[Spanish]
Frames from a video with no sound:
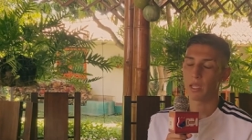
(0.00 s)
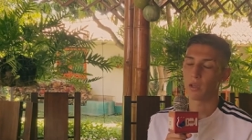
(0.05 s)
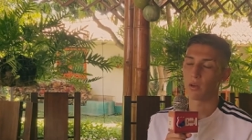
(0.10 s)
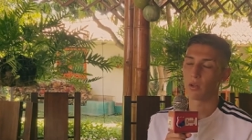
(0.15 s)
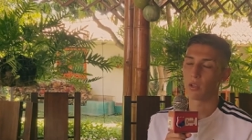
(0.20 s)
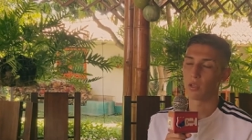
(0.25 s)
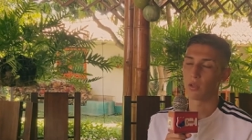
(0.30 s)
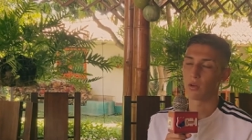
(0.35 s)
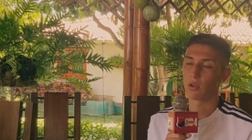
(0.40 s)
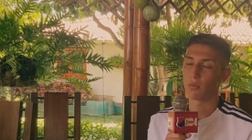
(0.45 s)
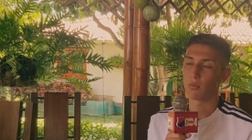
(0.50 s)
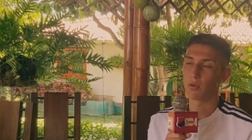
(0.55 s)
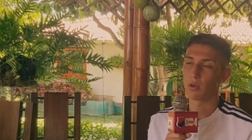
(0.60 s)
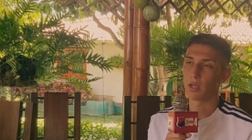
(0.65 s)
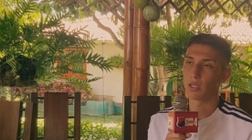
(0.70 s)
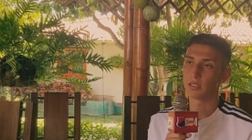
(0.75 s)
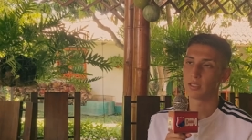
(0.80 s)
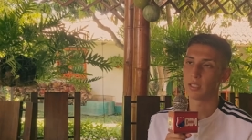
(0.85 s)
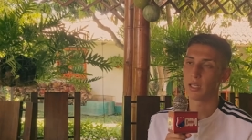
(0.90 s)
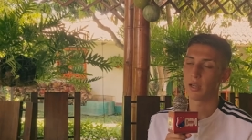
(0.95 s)
hoy, hoy
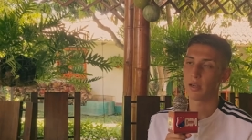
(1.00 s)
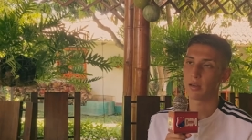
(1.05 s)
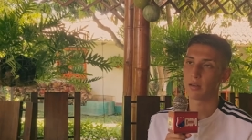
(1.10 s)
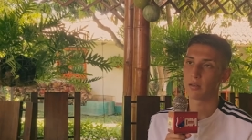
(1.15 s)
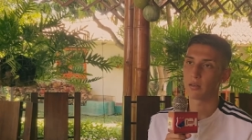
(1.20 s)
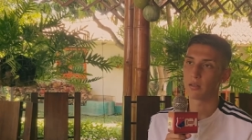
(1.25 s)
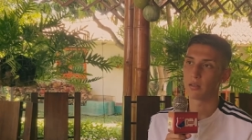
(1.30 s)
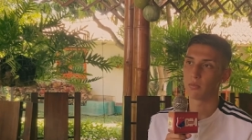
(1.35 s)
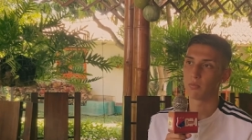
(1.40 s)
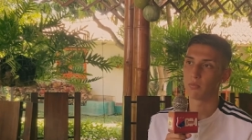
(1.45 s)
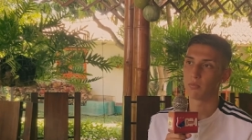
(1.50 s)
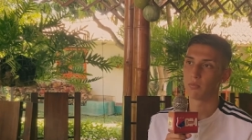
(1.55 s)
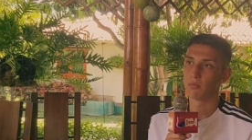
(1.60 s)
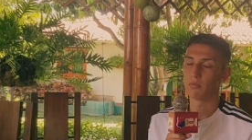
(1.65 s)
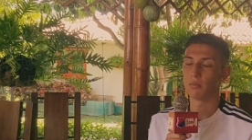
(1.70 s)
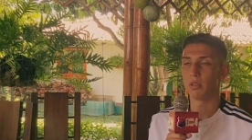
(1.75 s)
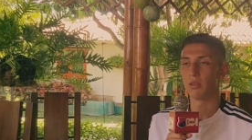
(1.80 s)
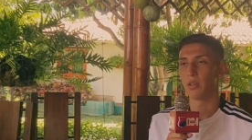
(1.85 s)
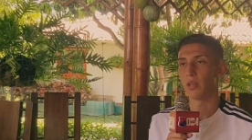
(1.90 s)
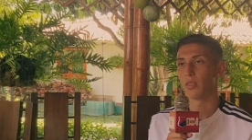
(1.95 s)
pueda estar eh,
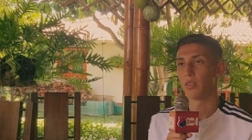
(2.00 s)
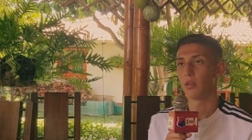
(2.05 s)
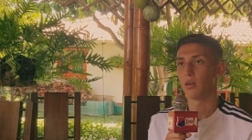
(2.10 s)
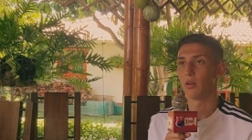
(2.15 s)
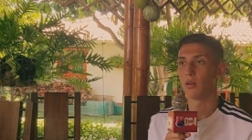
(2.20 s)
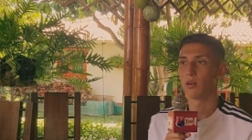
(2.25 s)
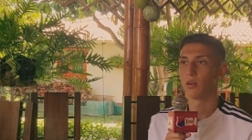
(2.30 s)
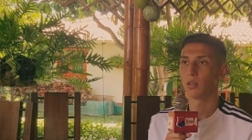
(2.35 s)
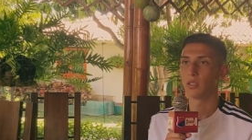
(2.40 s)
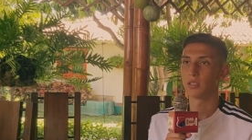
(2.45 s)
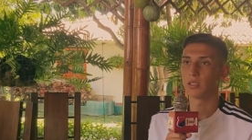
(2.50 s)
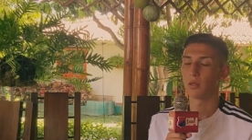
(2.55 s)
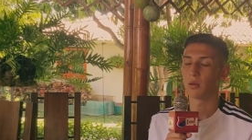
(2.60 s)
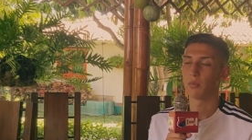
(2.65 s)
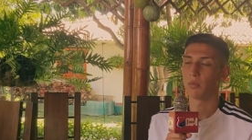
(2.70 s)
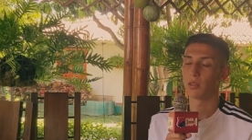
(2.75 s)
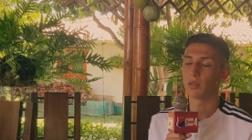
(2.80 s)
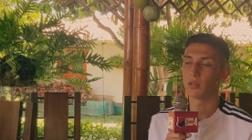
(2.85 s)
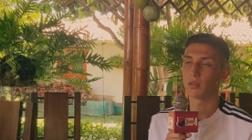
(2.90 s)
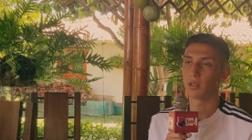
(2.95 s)
viviendo este
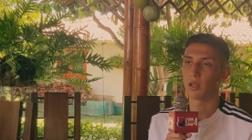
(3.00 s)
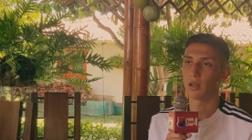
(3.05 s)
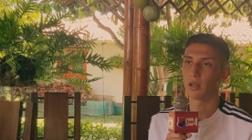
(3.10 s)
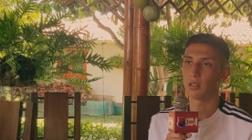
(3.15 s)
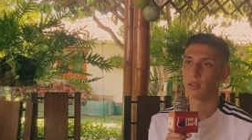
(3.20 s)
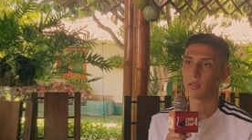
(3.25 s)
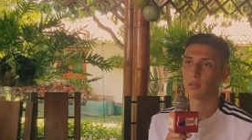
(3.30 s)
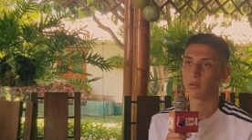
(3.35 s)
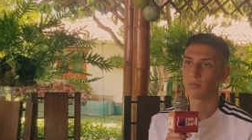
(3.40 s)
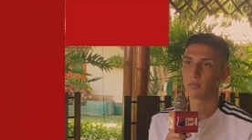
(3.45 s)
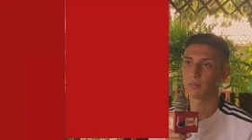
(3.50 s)
momento tan lindo.